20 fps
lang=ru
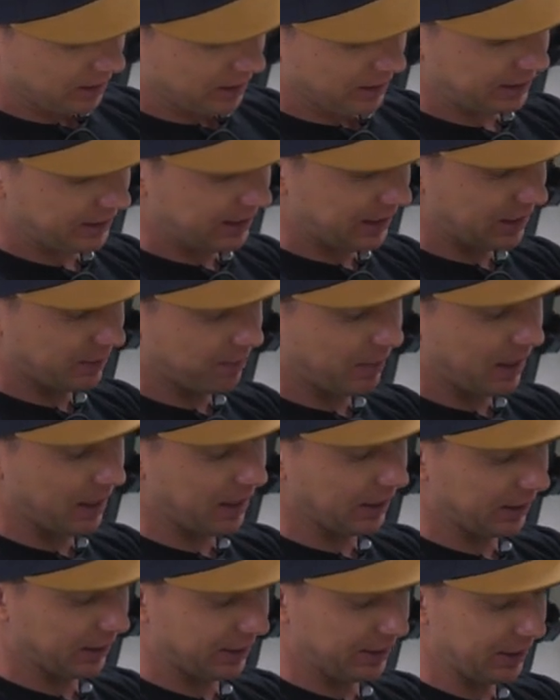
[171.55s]
Здесь
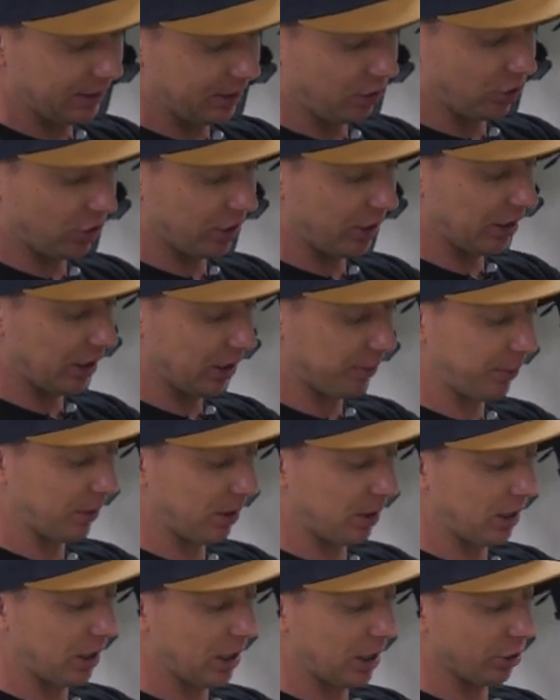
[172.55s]
маленькая сеточка, я так
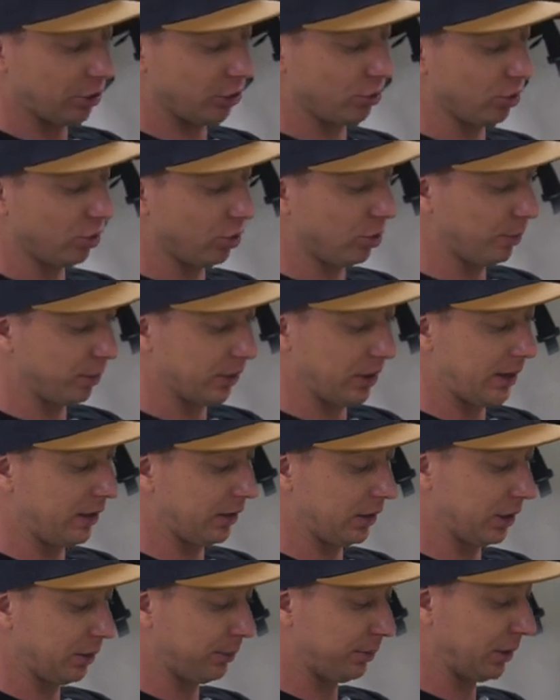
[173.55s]
полагаю, что, под,
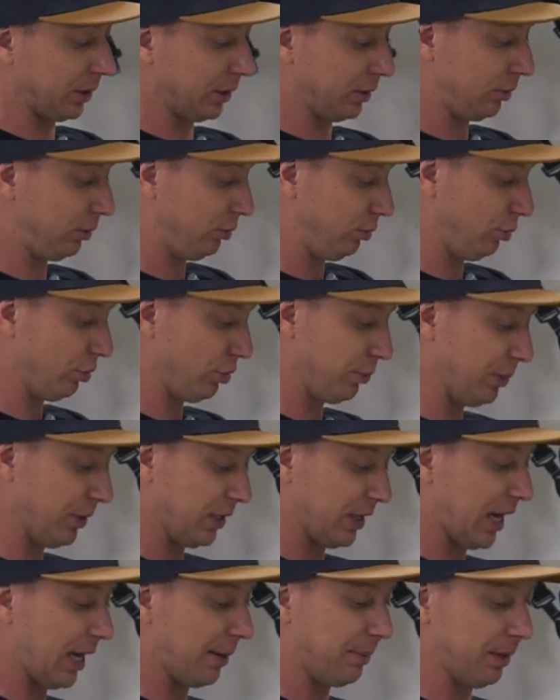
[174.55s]
наверное, под USB
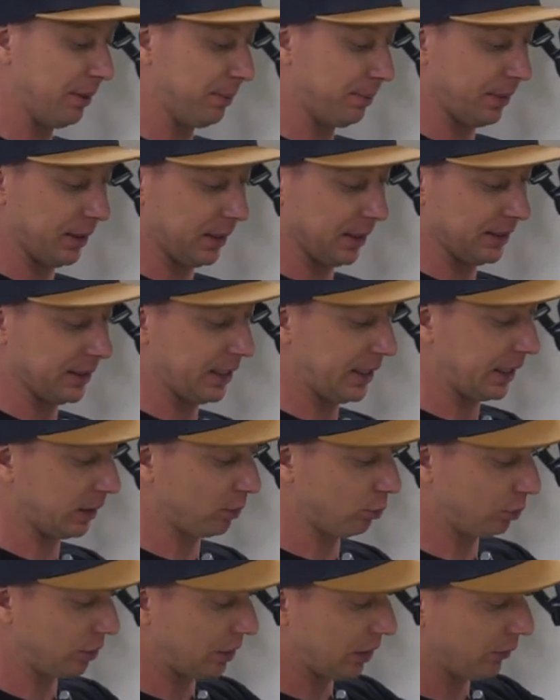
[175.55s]
кабель, под
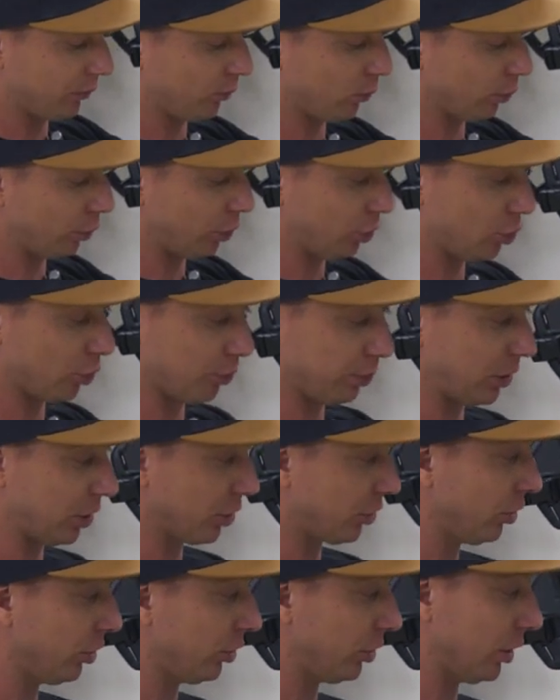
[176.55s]
зарядку телефона, еще подо
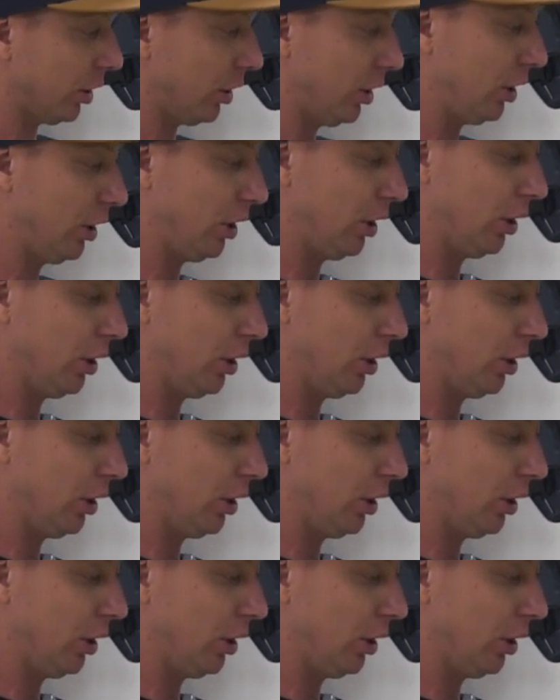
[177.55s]
что-то.